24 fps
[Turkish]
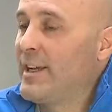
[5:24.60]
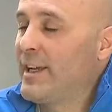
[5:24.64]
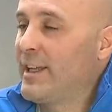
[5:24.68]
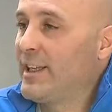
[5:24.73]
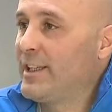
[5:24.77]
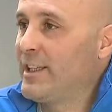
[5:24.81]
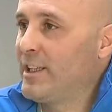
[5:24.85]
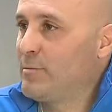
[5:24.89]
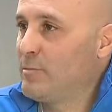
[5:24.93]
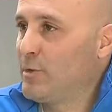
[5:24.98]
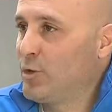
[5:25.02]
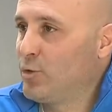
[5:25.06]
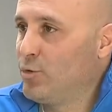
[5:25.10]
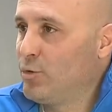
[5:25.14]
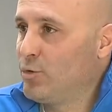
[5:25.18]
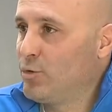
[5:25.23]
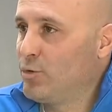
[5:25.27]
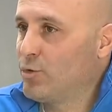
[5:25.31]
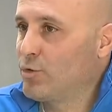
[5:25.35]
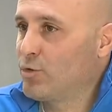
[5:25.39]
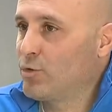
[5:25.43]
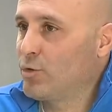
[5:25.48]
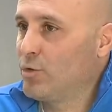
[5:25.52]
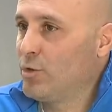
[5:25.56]
hareket etme
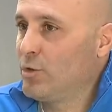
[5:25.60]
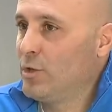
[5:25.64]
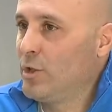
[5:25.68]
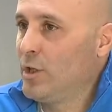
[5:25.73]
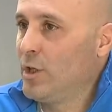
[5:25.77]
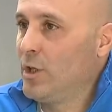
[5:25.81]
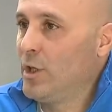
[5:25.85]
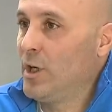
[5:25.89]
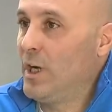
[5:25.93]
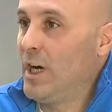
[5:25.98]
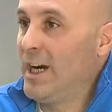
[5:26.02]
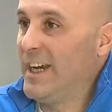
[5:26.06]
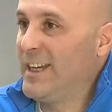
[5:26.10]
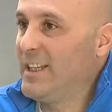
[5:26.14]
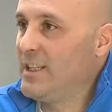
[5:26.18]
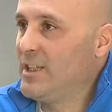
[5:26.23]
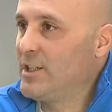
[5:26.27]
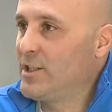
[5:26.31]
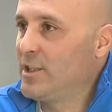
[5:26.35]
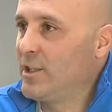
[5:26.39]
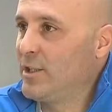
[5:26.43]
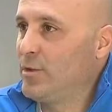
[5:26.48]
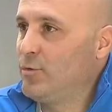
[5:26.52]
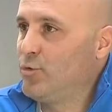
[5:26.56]
duygusu,
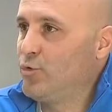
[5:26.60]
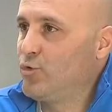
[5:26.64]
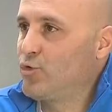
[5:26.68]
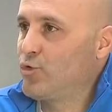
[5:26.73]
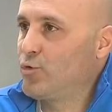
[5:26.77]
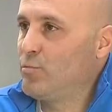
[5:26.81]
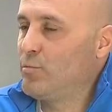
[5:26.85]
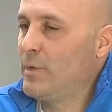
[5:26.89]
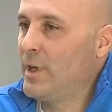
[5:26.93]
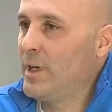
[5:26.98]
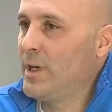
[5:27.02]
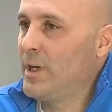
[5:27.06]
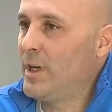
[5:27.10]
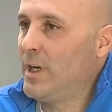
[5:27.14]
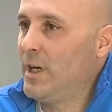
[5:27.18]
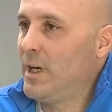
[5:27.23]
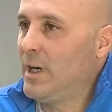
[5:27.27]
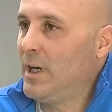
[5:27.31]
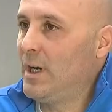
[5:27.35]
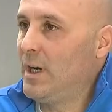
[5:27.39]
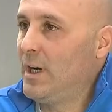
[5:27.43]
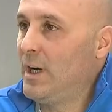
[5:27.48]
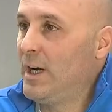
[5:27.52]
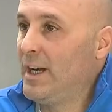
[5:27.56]
aynı şeyi düşünme,
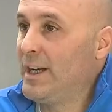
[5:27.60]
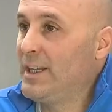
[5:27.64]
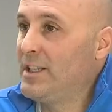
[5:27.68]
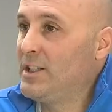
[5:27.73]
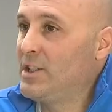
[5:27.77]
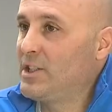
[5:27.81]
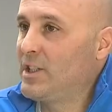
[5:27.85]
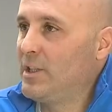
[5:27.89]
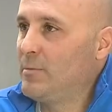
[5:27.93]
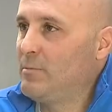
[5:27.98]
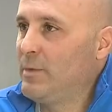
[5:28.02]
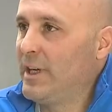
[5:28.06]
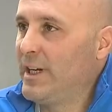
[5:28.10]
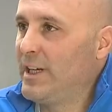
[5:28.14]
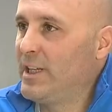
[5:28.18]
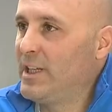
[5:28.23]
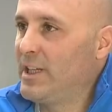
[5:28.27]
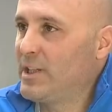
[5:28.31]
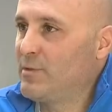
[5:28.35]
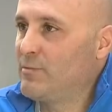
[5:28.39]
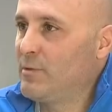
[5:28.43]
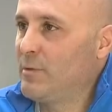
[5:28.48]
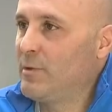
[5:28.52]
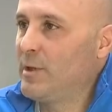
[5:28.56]
aynı şeyi
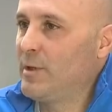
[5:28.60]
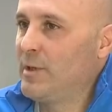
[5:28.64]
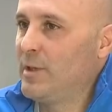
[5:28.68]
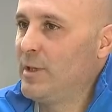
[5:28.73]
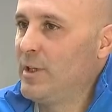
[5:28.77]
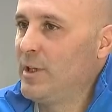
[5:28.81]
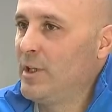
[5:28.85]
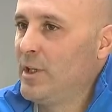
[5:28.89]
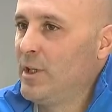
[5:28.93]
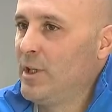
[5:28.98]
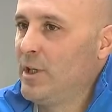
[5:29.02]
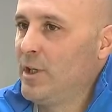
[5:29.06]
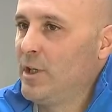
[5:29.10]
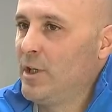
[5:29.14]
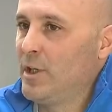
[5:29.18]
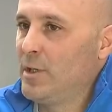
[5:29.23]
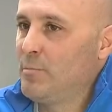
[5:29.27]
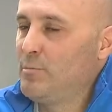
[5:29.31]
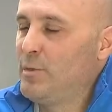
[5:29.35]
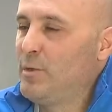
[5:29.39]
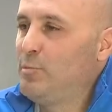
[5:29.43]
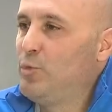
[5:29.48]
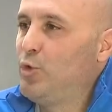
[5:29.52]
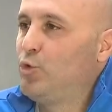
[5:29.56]
paylaşma ve
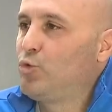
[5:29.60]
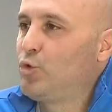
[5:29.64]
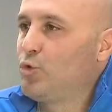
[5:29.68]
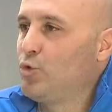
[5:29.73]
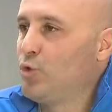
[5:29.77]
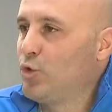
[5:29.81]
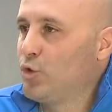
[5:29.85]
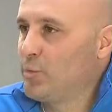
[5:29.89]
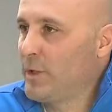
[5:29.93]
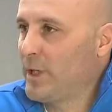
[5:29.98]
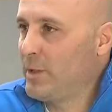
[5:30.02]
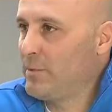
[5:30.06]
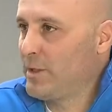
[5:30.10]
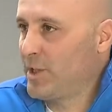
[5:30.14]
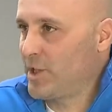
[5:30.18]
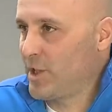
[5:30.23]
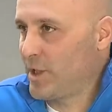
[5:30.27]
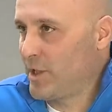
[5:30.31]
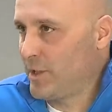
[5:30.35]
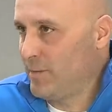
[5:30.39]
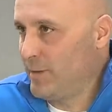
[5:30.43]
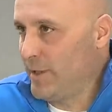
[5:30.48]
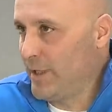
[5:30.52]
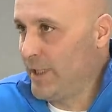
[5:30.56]
hani bir bütün olmayı
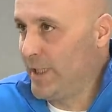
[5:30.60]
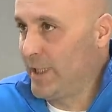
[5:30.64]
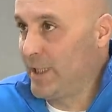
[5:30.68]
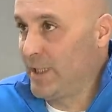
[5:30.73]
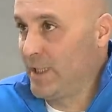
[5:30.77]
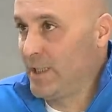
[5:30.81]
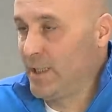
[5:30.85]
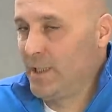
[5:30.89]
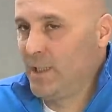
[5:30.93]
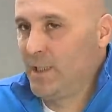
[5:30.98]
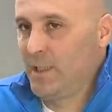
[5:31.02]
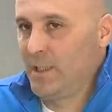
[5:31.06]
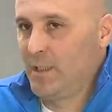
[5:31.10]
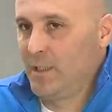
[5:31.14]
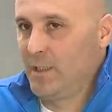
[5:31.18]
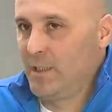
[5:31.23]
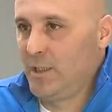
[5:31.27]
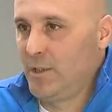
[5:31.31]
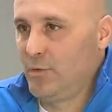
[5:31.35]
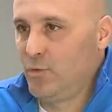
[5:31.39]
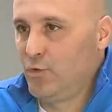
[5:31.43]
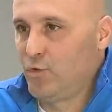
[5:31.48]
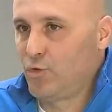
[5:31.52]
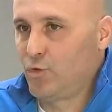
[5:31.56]
başarabildik
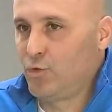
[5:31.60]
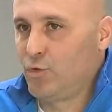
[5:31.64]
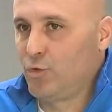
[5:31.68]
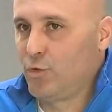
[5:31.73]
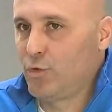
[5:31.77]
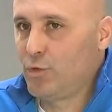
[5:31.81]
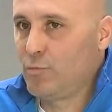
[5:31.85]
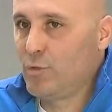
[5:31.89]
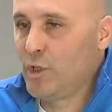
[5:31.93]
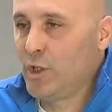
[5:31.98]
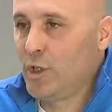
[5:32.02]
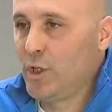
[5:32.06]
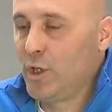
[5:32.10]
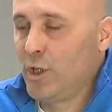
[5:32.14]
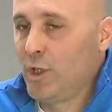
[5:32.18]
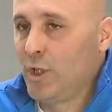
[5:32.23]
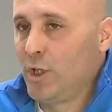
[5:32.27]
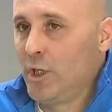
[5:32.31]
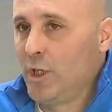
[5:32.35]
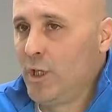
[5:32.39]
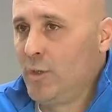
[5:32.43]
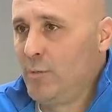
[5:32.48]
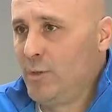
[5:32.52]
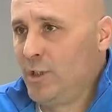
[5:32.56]
diye düşünüyorum.
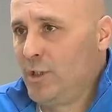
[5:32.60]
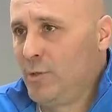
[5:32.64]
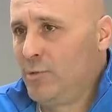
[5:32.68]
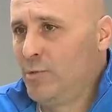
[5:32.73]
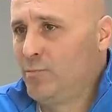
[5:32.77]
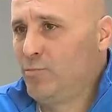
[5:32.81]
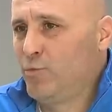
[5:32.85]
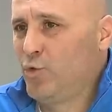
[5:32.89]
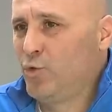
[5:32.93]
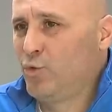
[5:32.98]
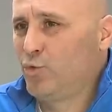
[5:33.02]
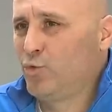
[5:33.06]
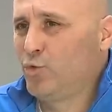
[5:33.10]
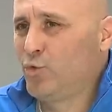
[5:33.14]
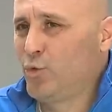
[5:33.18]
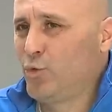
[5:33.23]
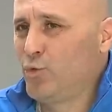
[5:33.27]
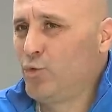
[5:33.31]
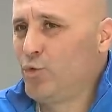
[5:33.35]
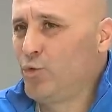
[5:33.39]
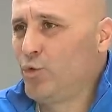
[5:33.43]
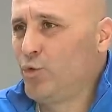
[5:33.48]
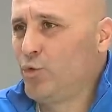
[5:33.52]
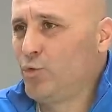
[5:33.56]
E, bir tabii bu
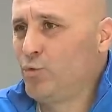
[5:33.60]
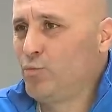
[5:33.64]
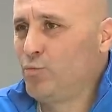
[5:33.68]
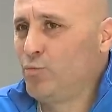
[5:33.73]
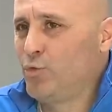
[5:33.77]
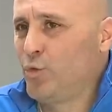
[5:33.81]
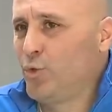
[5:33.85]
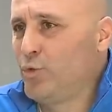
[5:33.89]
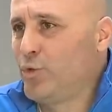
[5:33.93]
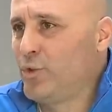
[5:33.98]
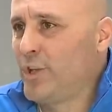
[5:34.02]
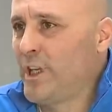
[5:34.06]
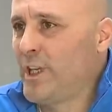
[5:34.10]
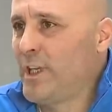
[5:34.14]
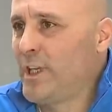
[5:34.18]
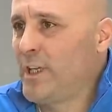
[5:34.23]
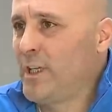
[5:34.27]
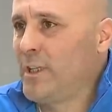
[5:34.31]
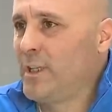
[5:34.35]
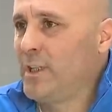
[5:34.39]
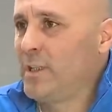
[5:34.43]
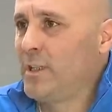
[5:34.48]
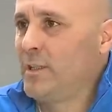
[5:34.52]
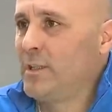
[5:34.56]
duyguyu, bu
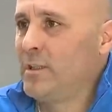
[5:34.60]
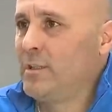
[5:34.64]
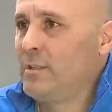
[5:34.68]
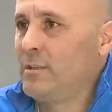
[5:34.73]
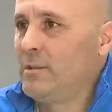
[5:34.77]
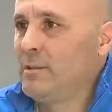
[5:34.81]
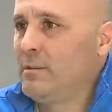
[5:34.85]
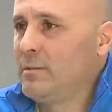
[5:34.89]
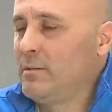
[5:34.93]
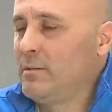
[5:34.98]
yüreği e,